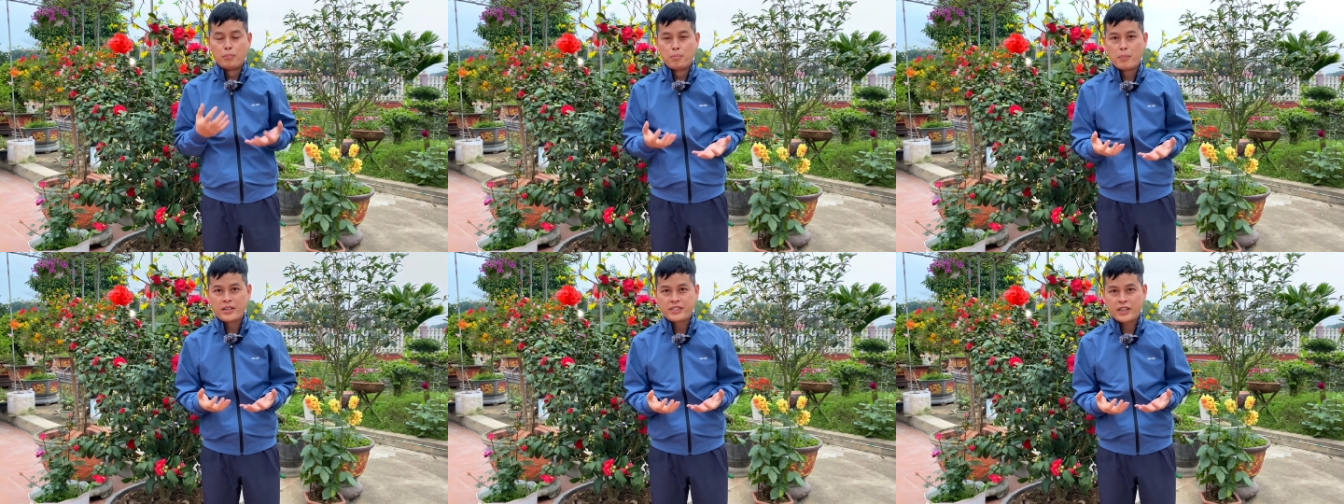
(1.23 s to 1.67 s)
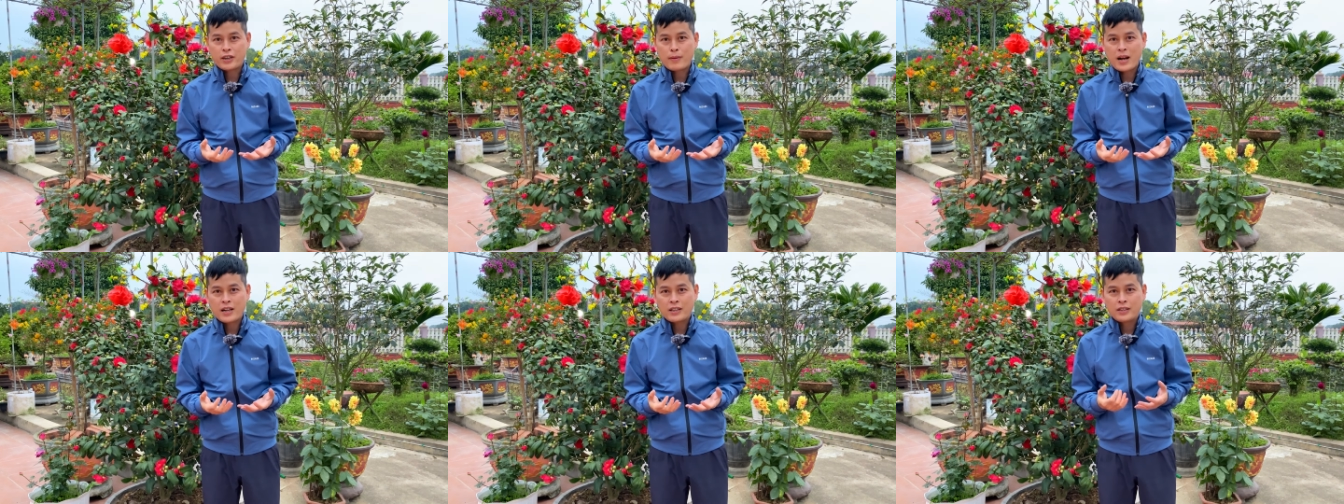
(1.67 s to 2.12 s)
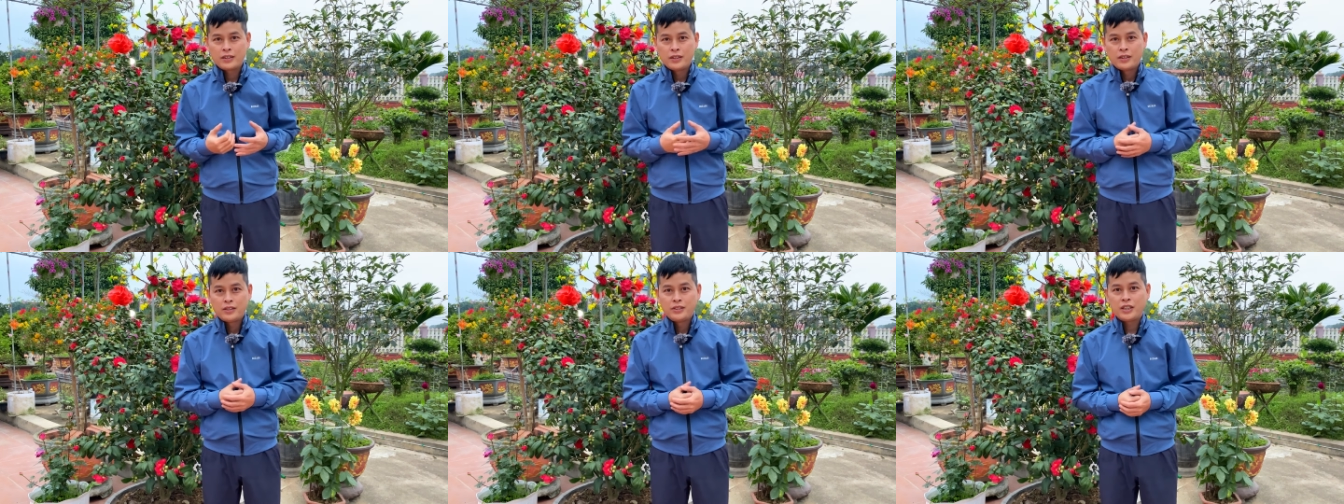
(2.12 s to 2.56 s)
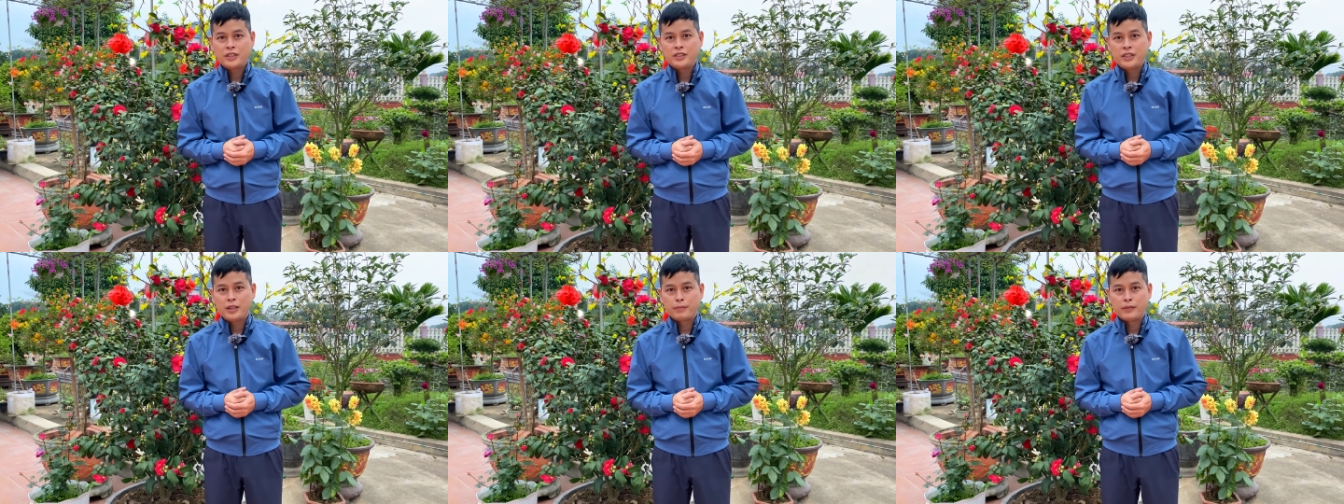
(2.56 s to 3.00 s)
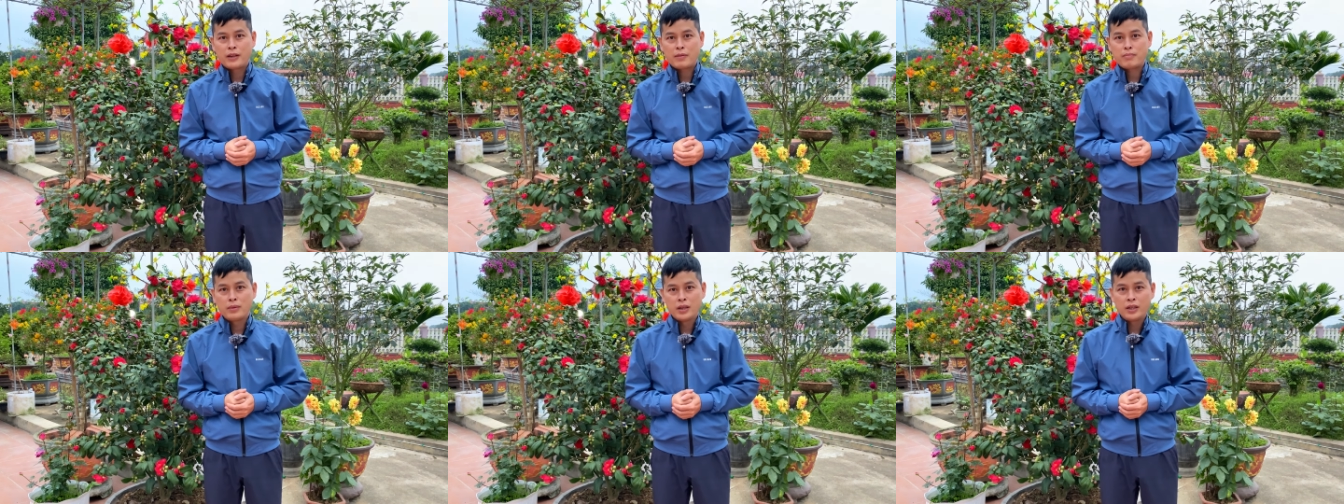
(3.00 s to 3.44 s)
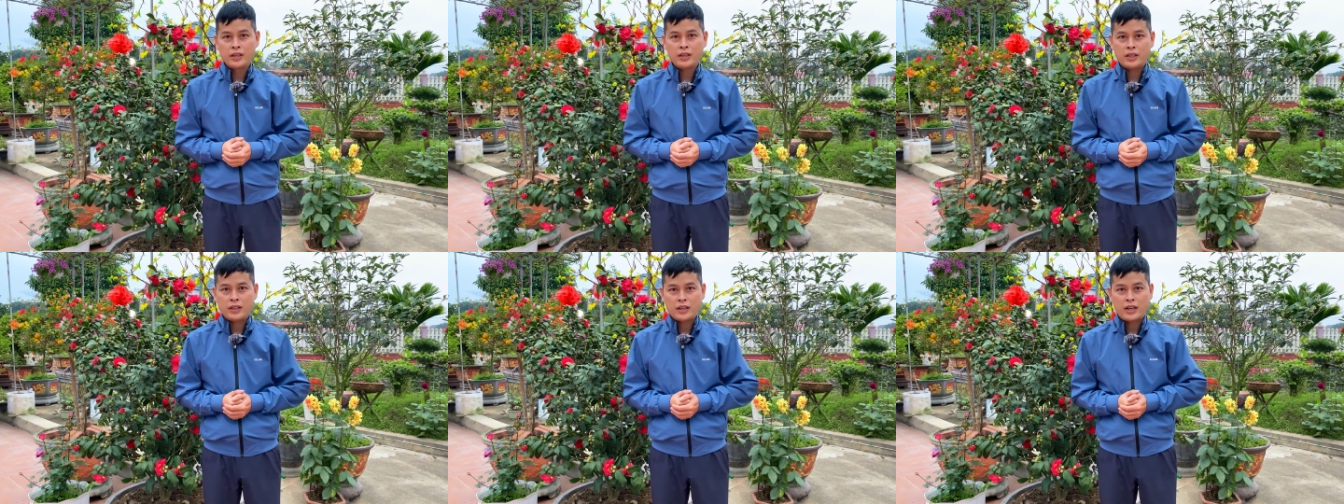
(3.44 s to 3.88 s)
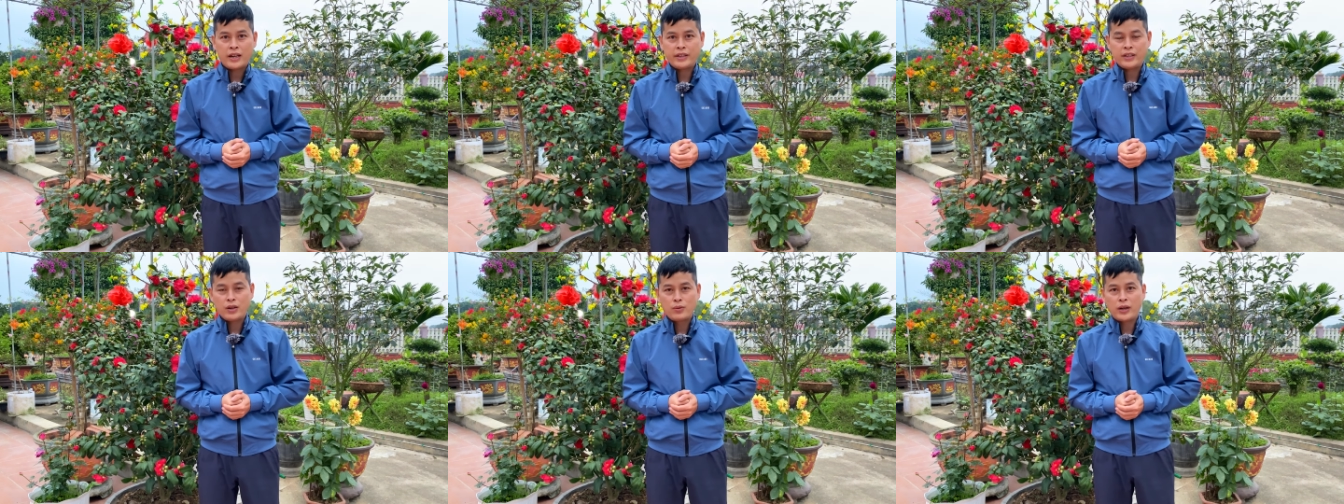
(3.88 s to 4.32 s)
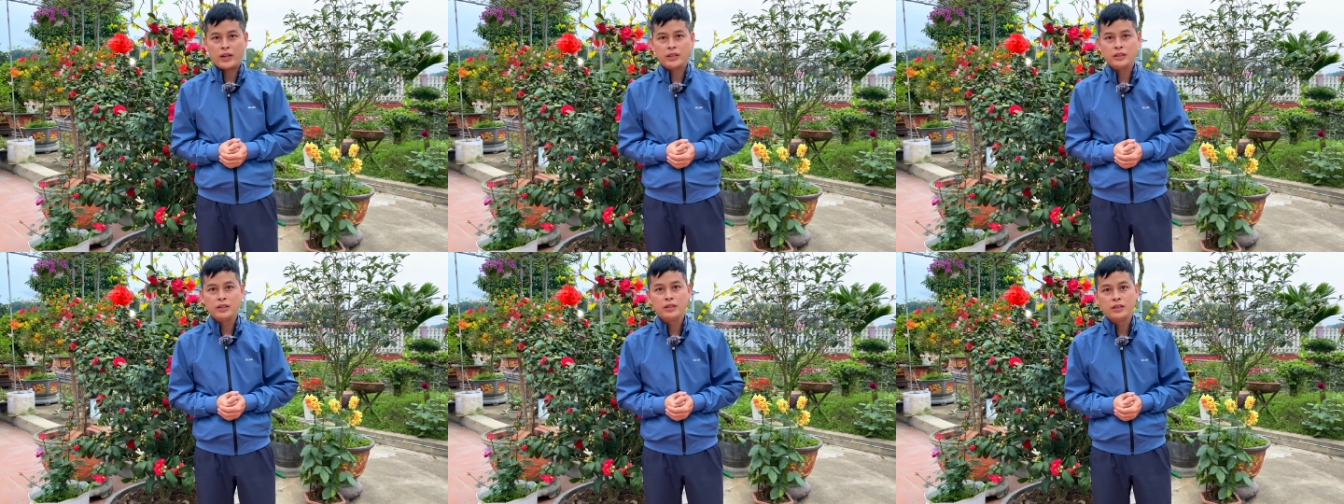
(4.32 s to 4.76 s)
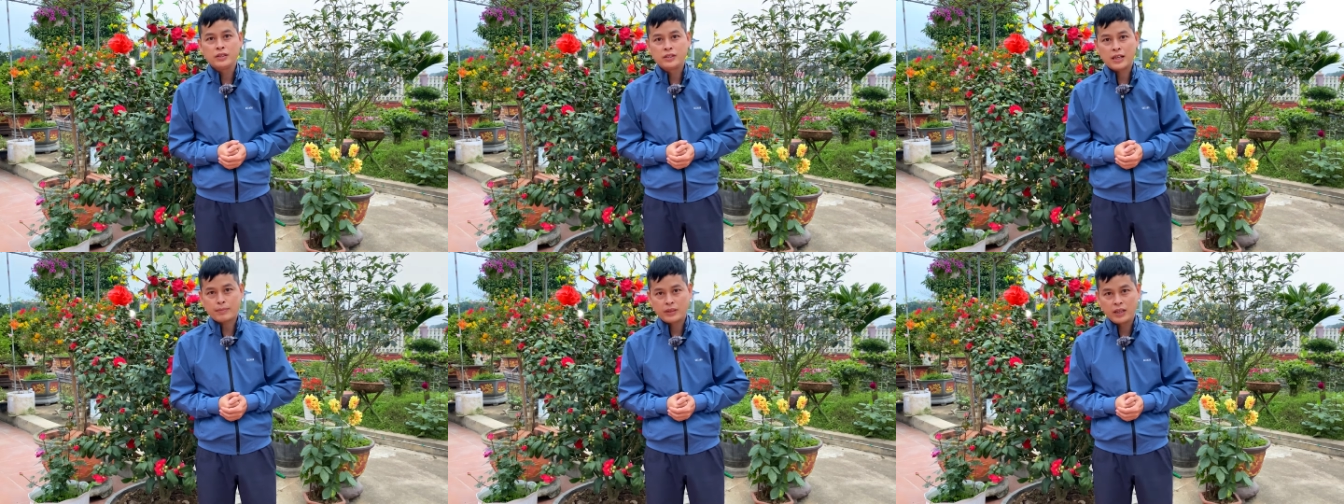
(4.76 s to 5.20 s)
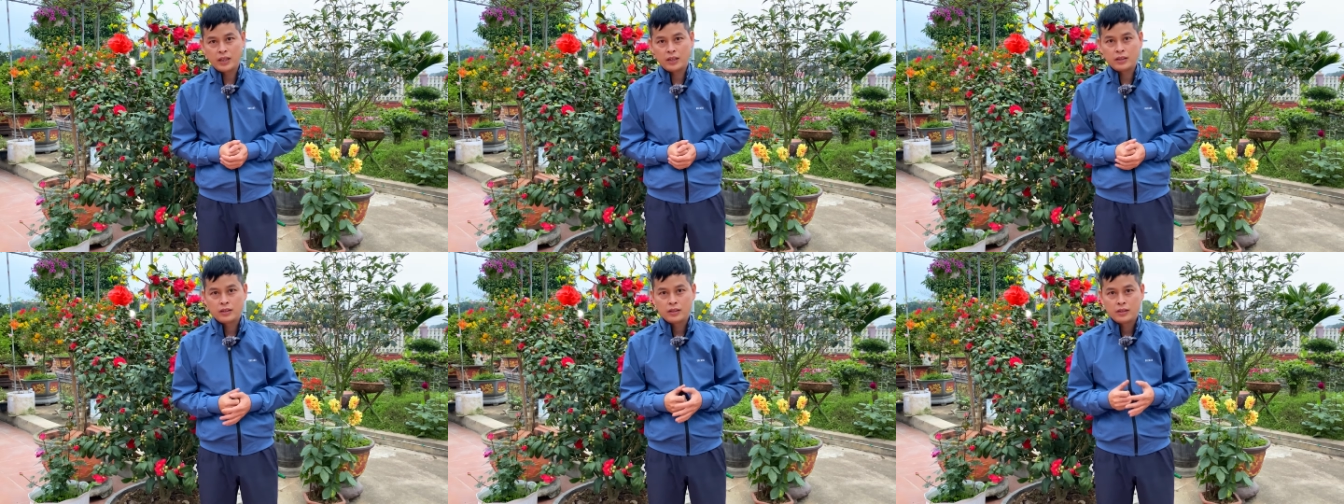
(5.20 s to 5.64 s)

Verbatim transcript: Mến chào các bác, nhân dịp năm mới 2024 Giáp Thìn,